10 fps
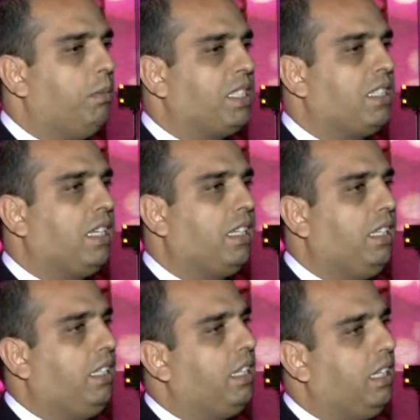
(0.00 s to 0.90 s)
بس لكن
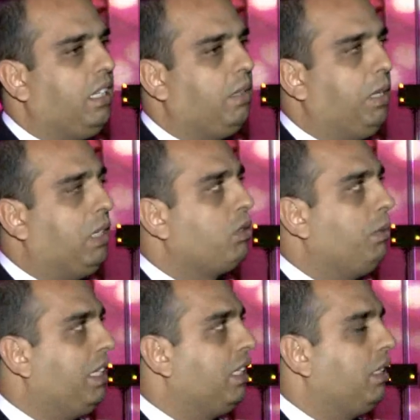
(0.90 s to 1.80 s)
احنا هلا
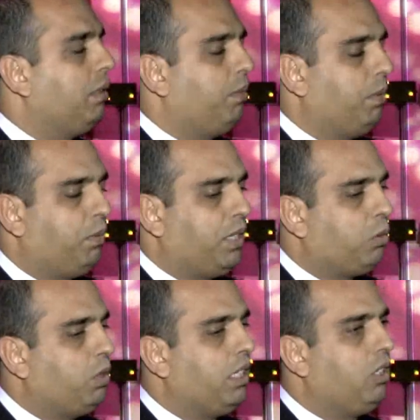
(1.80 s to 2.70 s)
بالحوسبة
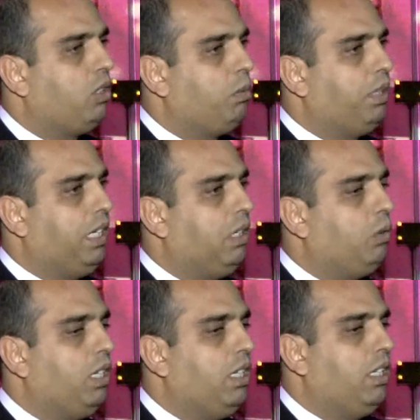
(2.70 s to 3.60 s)
بندوتنا اليوم
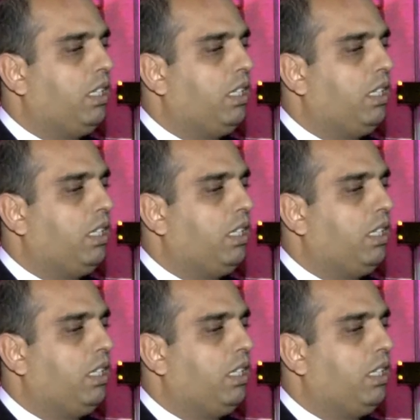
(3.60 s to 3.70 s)
بنحاول